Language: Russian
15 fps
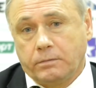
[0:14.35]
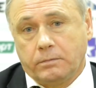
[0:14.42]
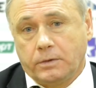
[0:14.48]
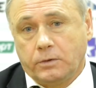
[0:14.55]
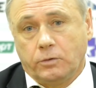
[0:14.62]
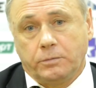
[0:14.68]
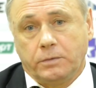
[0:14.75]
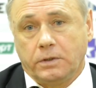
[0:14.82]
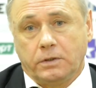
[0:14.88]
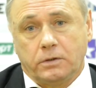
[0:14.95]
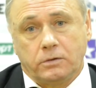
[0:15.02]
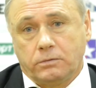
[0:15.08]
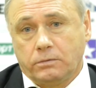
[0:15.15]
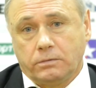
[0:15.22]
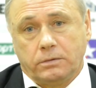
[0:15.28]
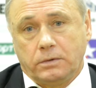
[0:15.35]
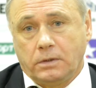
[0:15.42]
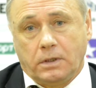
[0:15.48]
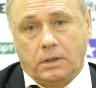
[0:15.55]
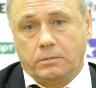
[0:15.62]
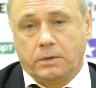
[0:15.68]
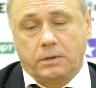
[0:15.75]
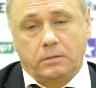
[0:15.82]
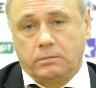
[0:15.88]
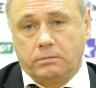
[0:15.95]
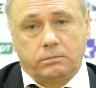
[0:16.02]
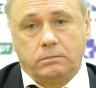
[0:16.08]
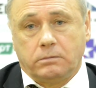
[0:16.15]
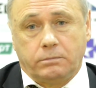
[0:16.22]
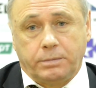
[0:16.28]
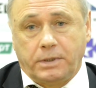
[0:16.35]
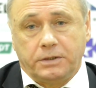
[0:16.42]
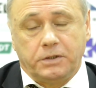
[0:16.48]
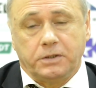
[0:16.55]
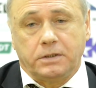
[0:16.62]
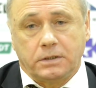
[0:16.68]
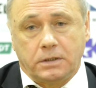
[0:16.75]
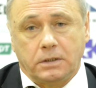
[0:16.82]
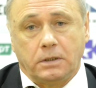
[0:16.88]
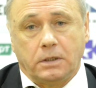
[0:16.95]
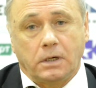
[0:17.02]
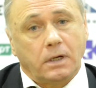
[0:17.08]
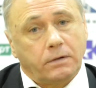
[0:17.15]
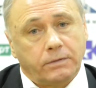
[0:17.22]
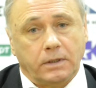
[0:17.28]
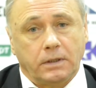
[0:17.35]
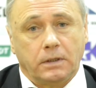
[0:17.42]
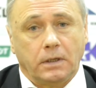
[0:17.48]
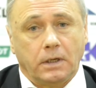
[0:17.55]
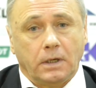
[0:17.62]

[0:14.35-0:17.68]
Мое мнение, что игра была ну, практически равная.